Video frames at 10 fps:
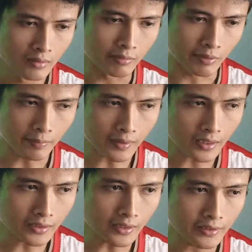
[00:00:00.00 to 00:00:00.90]
Beberapa
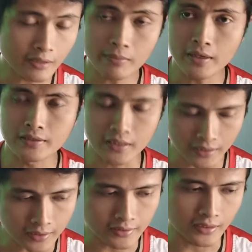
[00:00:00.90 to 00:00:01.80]
kali ada yang
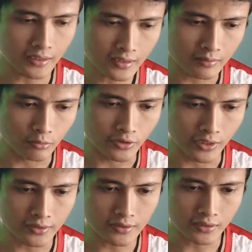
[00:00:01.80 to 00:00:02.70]
menanyakan ya,
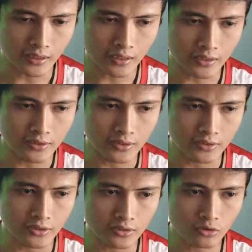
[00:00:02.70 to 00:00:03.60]
kemudian saya
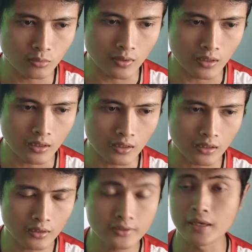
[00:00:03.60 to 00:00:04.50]
iseng-iseng
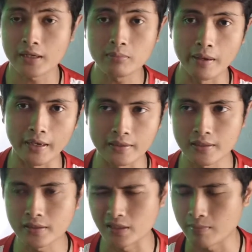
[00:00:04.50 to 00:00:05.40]
coba cari
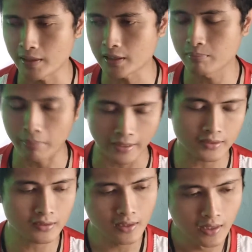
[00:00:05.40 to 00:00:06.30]
barangnya di
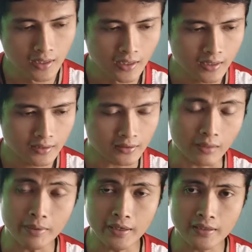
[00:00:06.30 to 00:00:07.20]
marketplace.
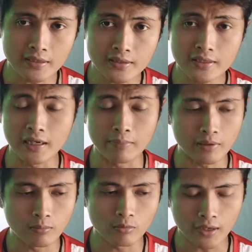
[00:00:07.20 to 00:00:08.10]
Tetapi anehnya saya tidak
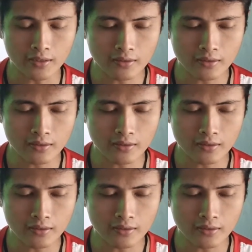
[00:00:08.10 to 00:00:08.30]
menemukan